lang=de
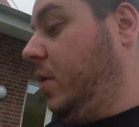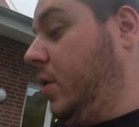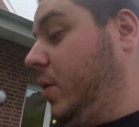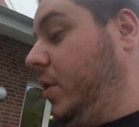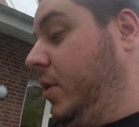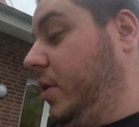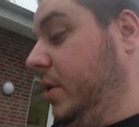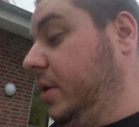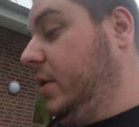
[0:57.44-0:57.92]

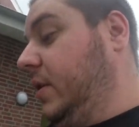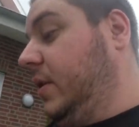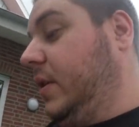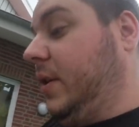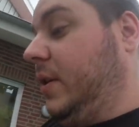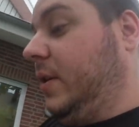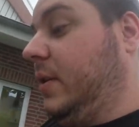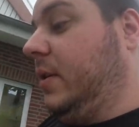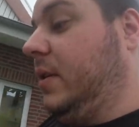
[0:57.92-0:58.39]

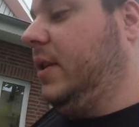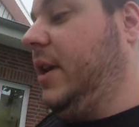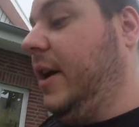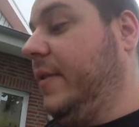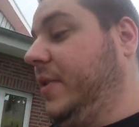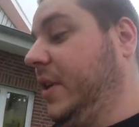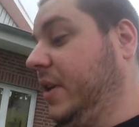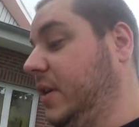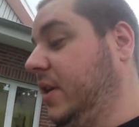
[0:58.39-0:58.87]
Und
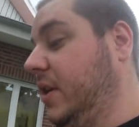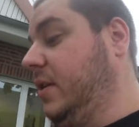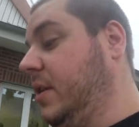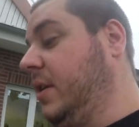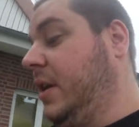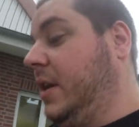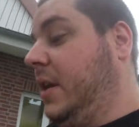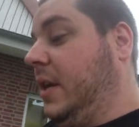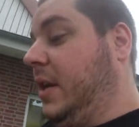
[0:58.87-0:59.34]
da will ich
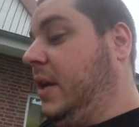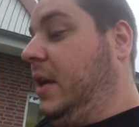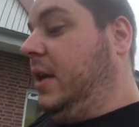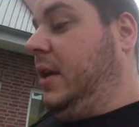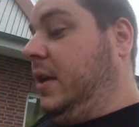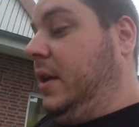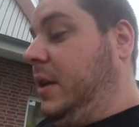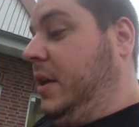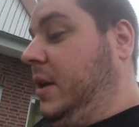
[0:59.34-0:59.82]
hin.
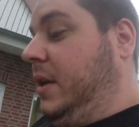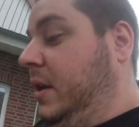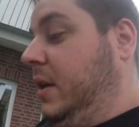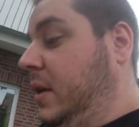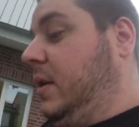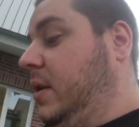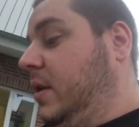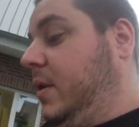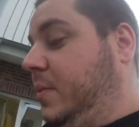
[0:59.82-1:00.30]

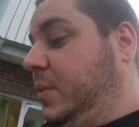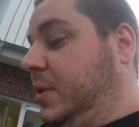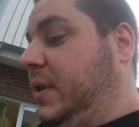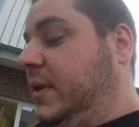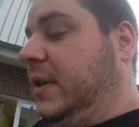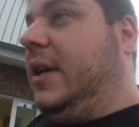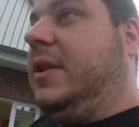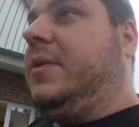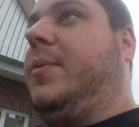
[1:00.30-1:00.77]
Ich muss
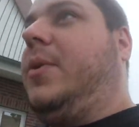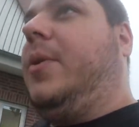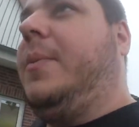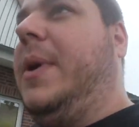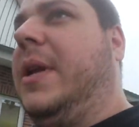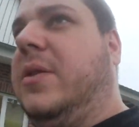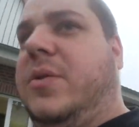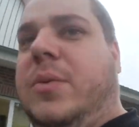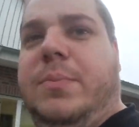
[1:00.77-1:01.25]
jetzt erst noch
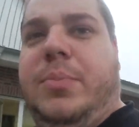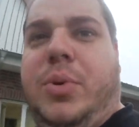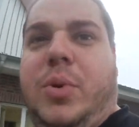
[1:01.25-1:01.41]
mal zum